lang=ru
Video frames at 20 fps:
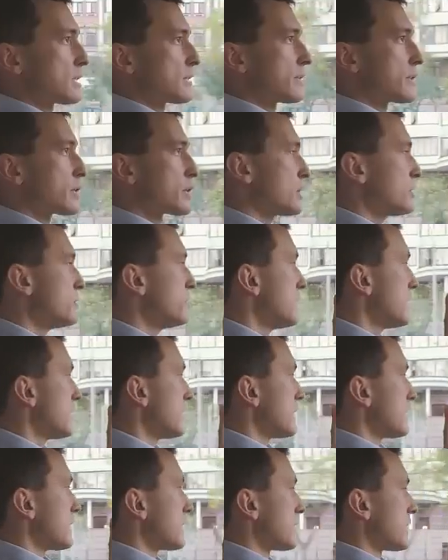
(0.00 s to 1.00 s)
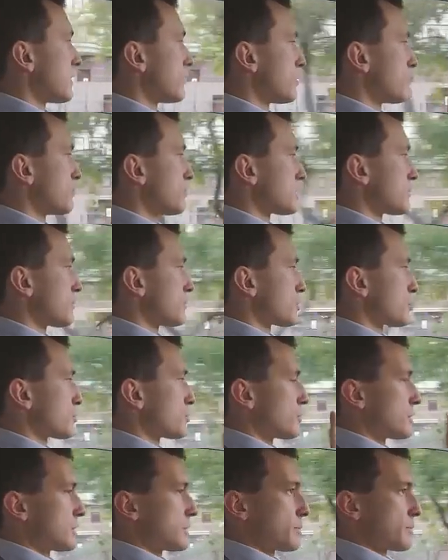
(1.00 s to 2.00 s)
совершил, я его
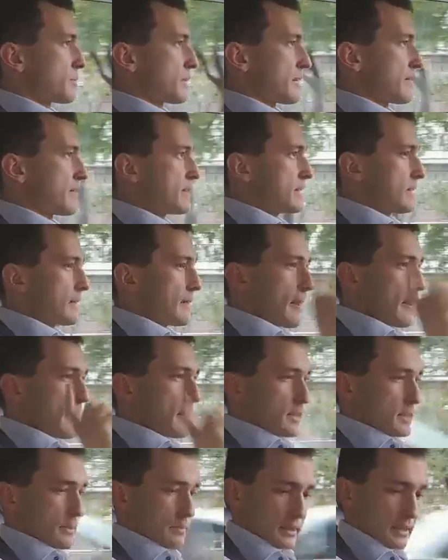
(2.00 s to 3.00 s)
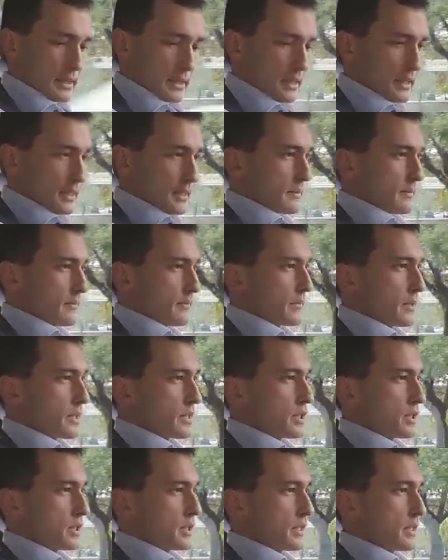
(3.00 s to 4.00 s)
поспешу исправить. Смотрите,
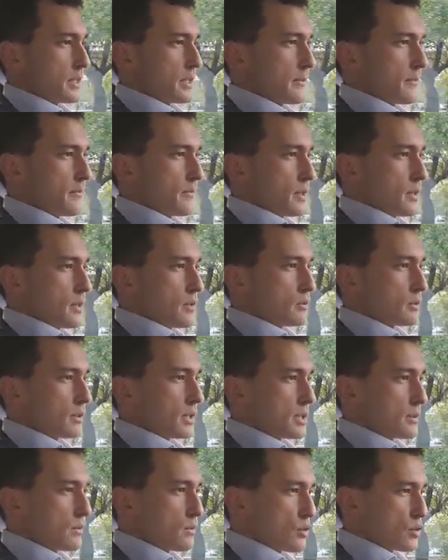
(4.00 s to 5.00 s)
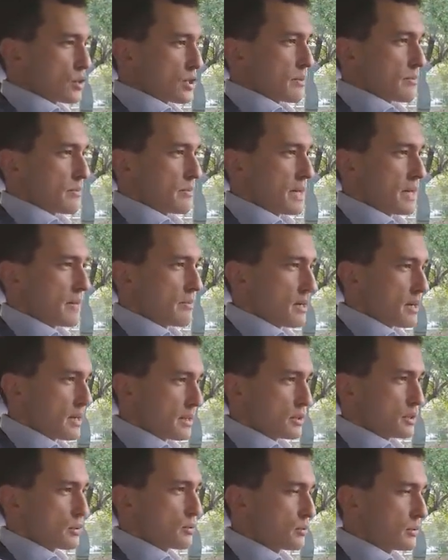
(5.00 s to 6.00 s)
значит, э, у нас можно прямо
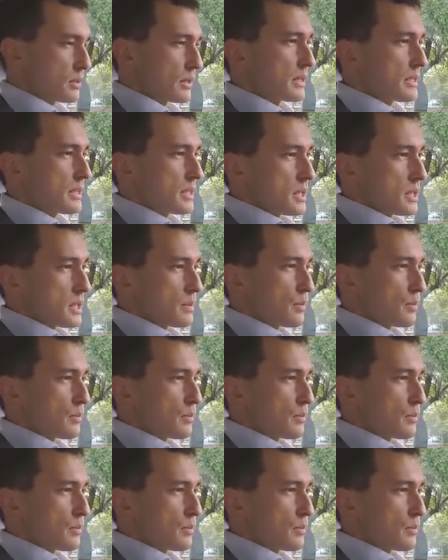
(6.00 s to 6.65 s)
отсюда с